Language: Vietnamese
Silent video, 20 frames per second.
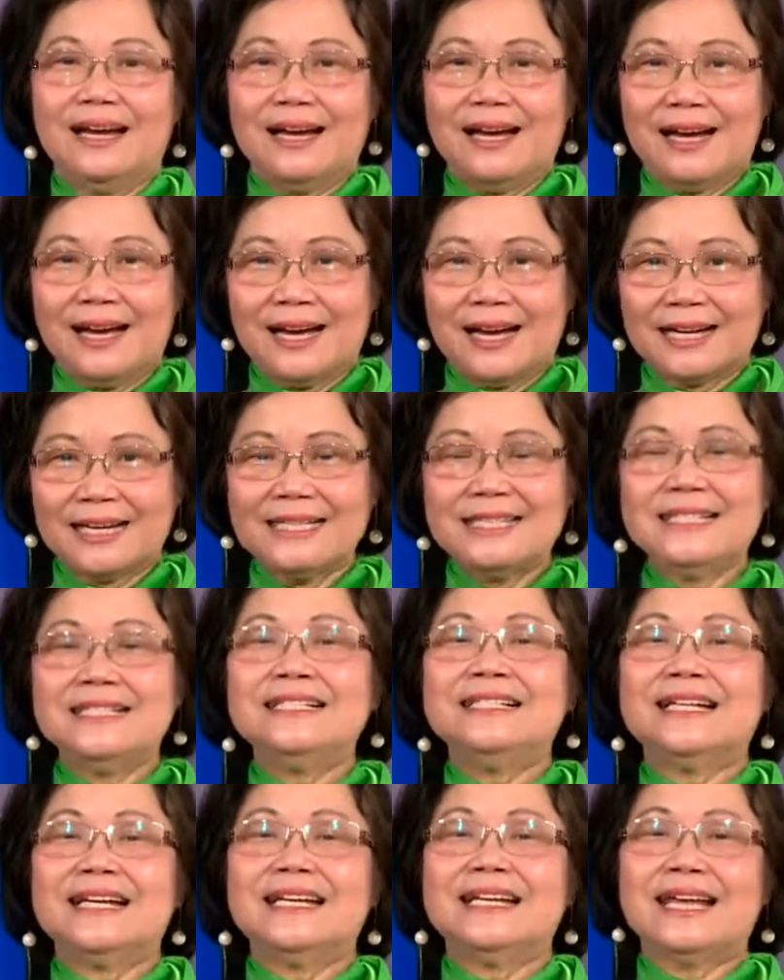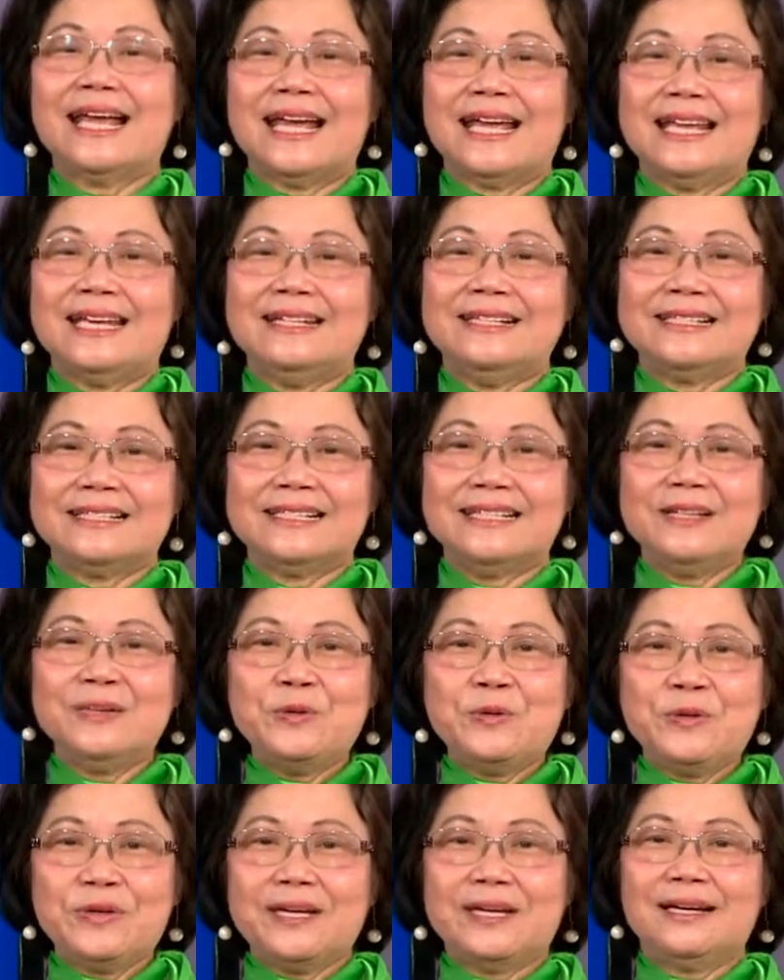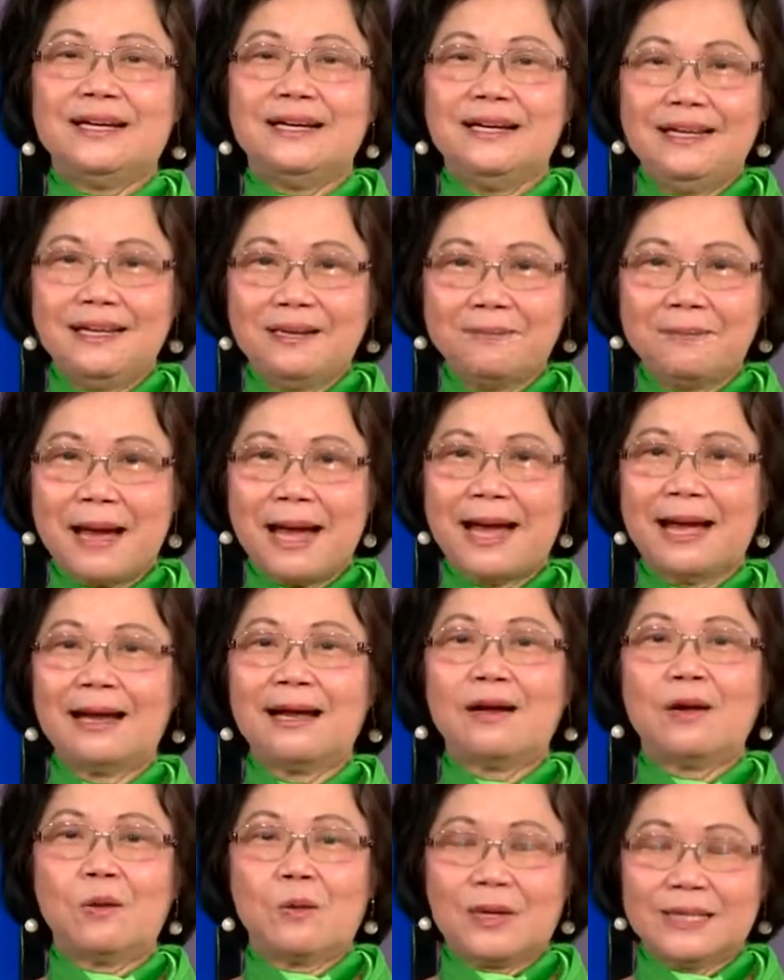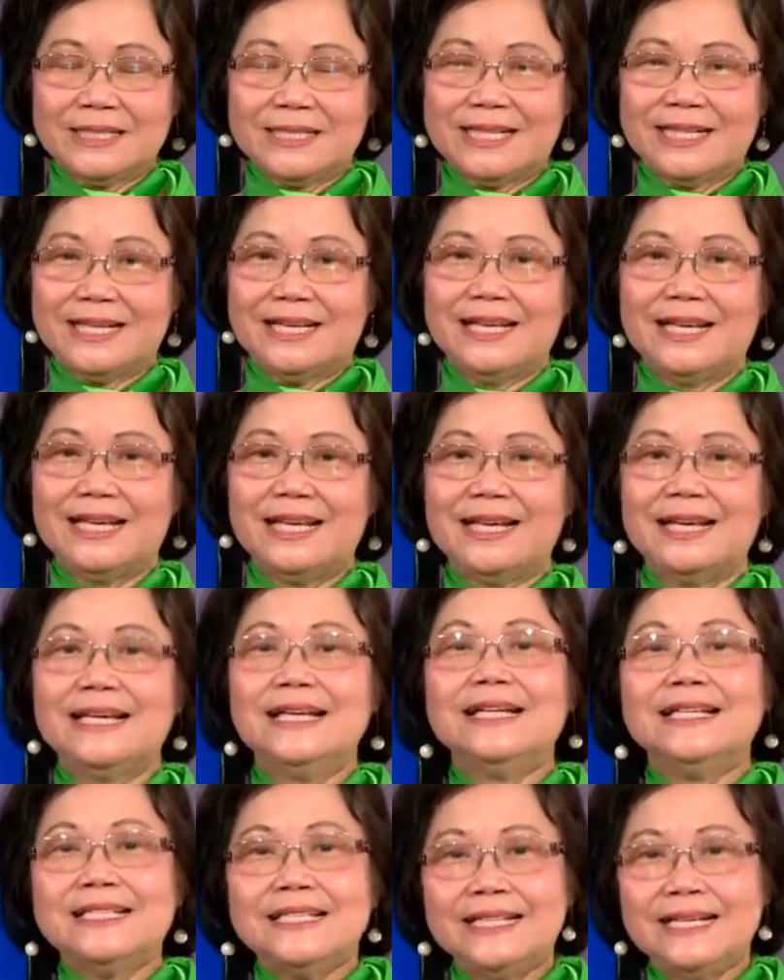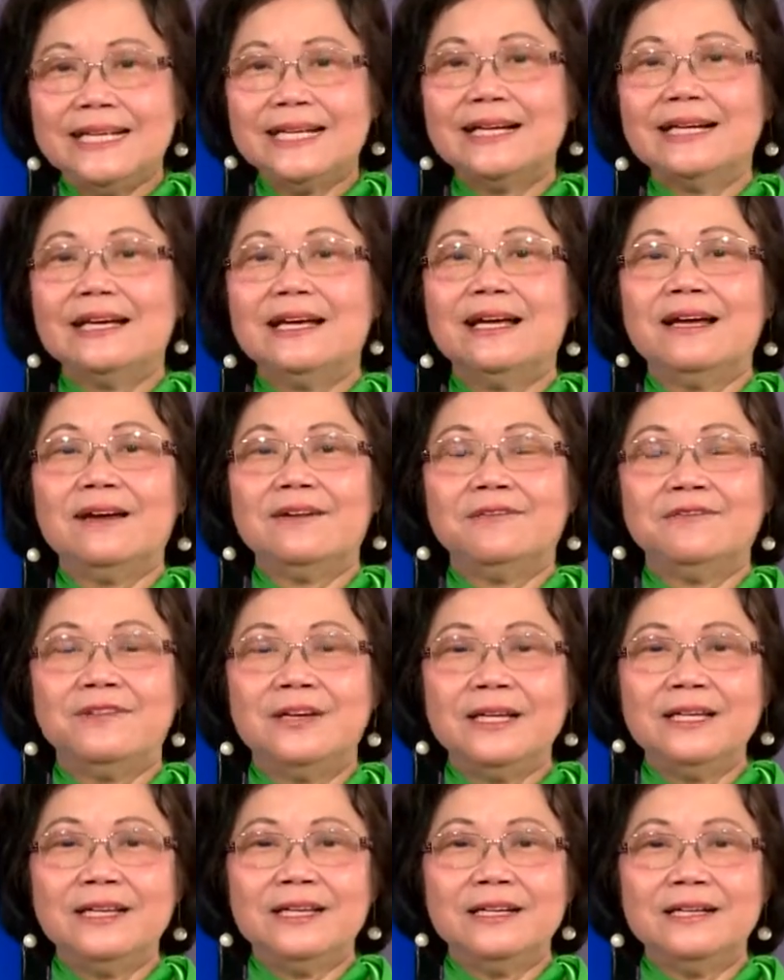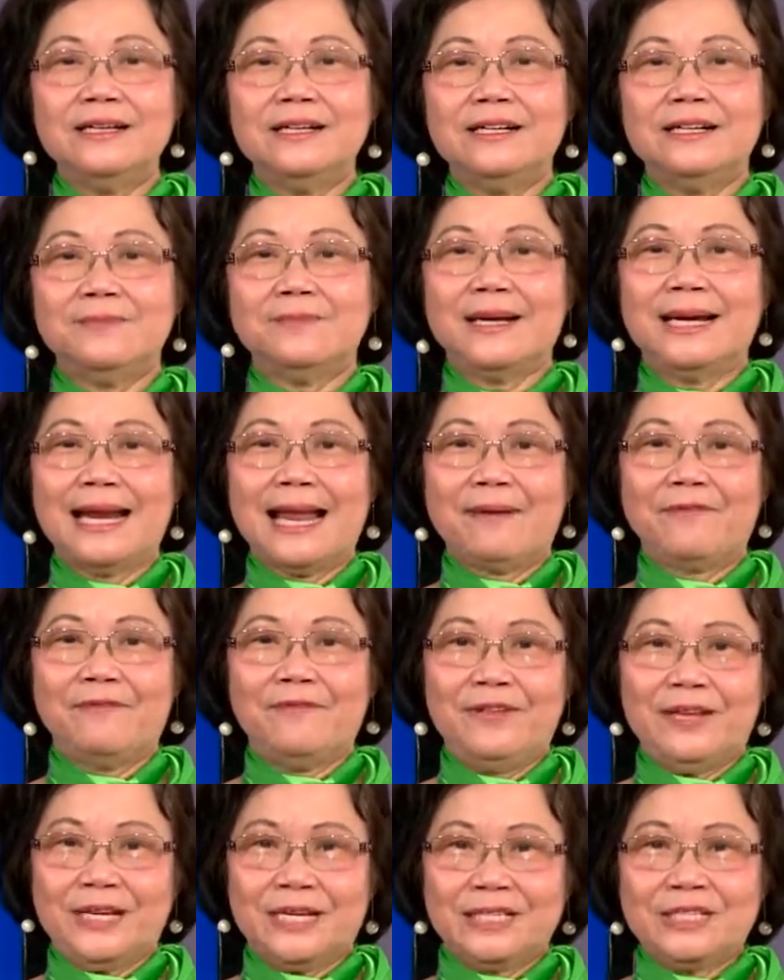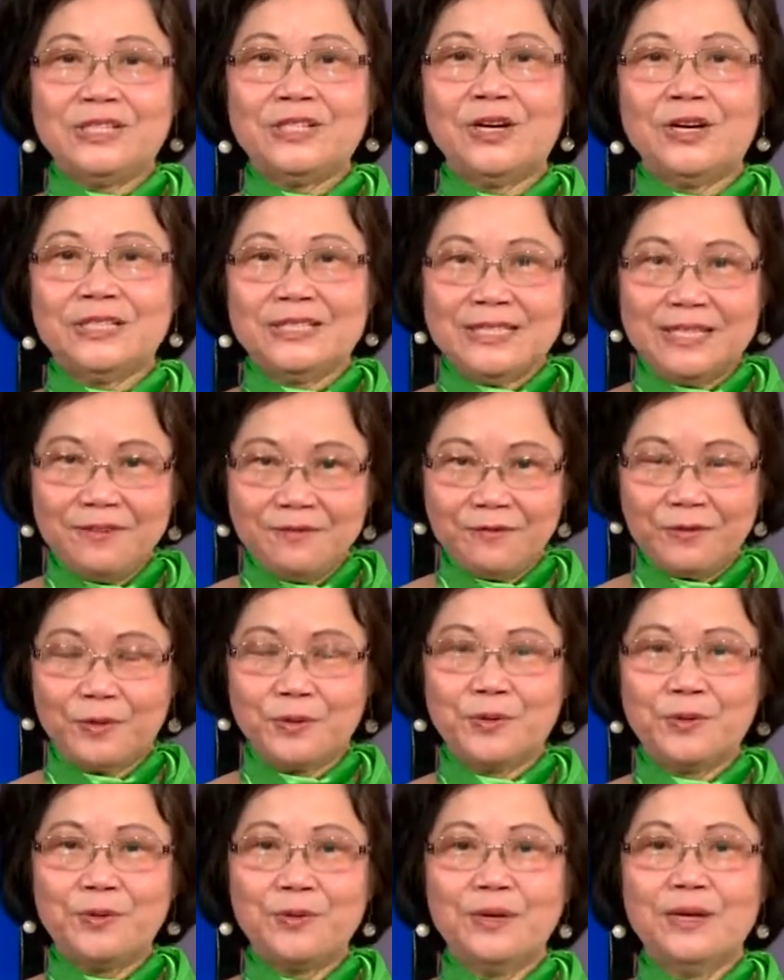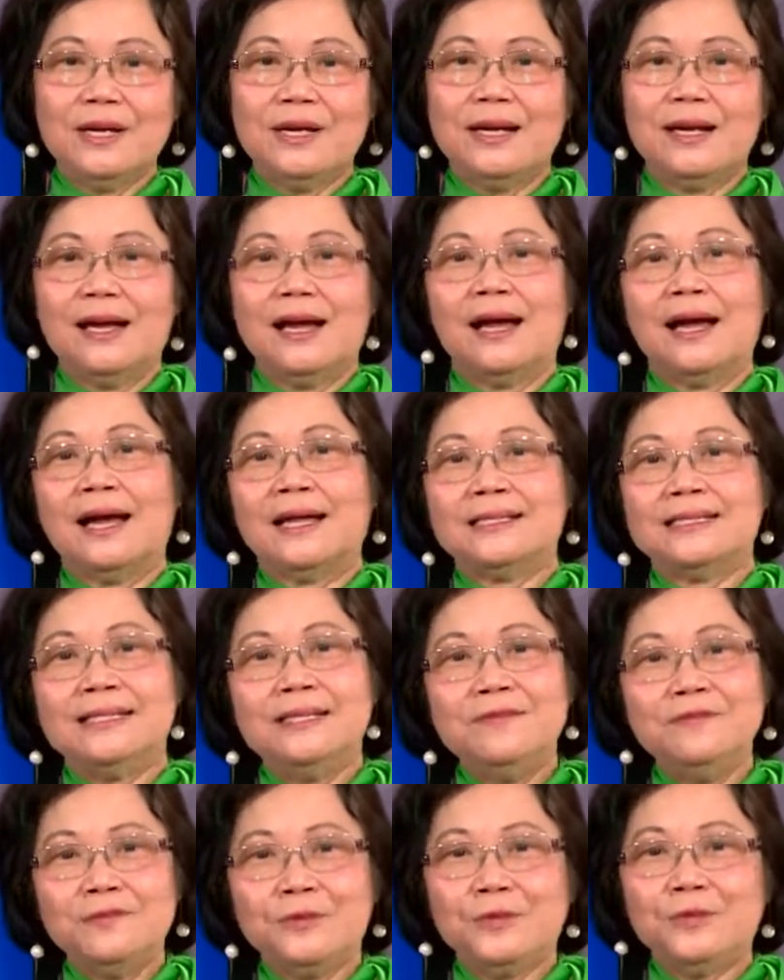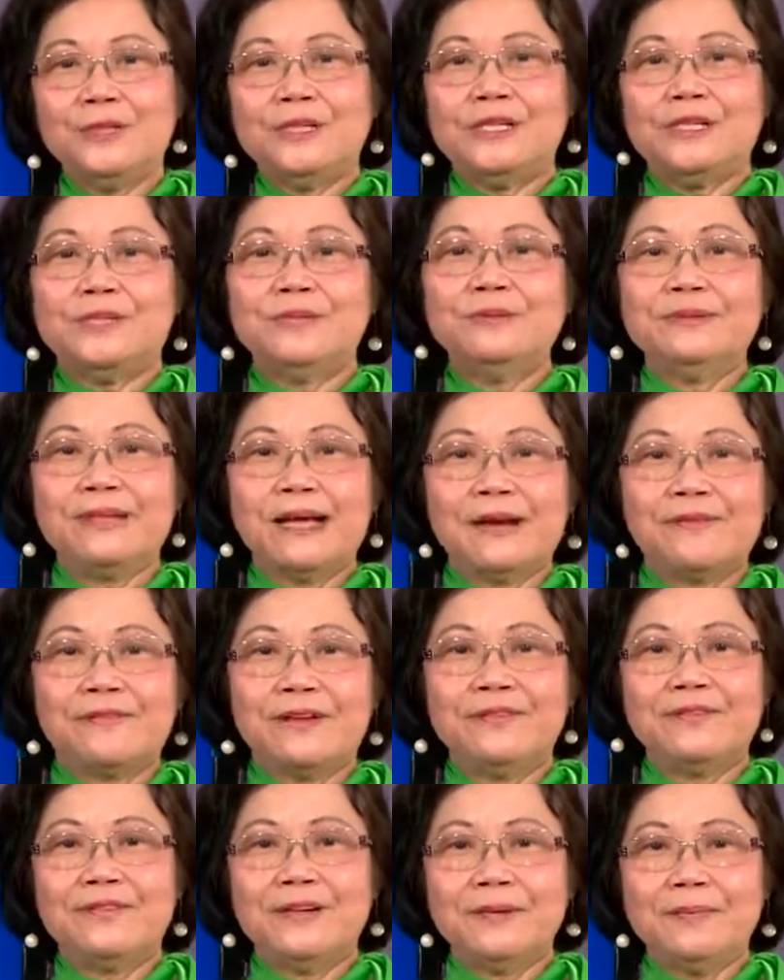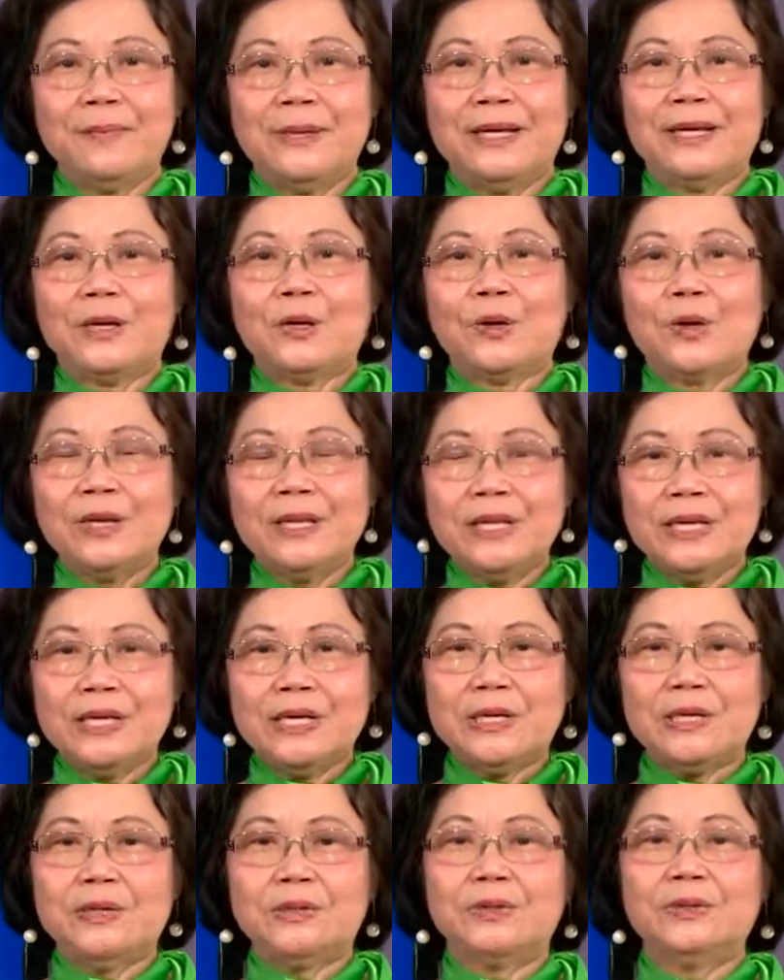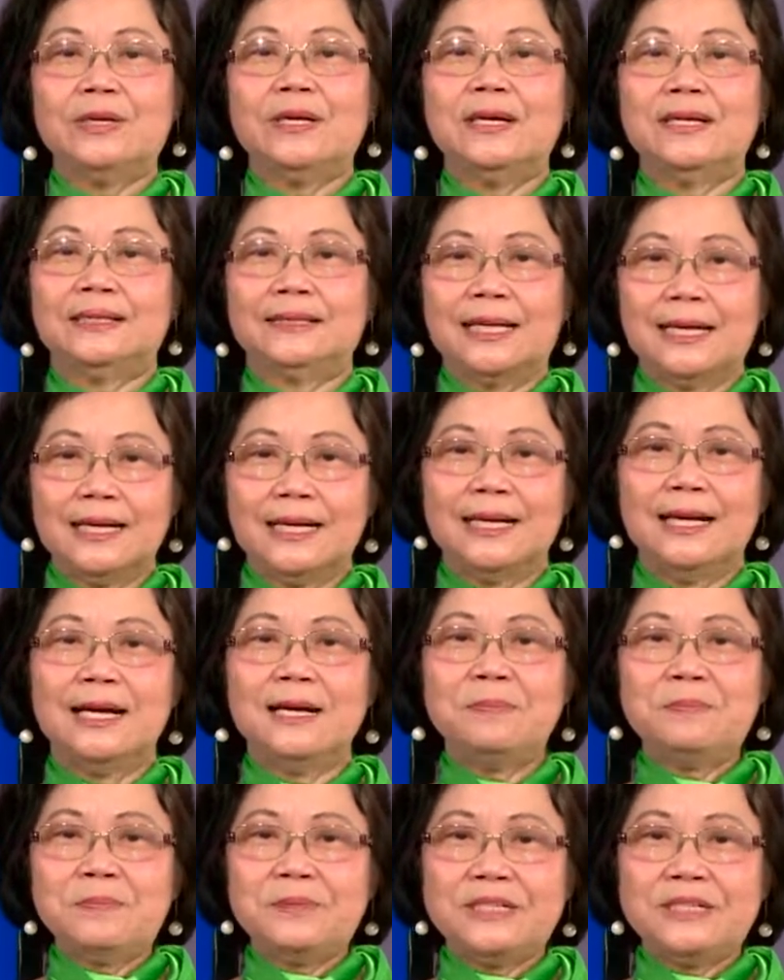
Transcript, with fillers: à, cái chương trình này được chính quyền liên bang quản trị riêng với những người mà làm việc cho chính phủ à, chính phủ thì chúng ta phải phân biệt có nhiều tầng lớp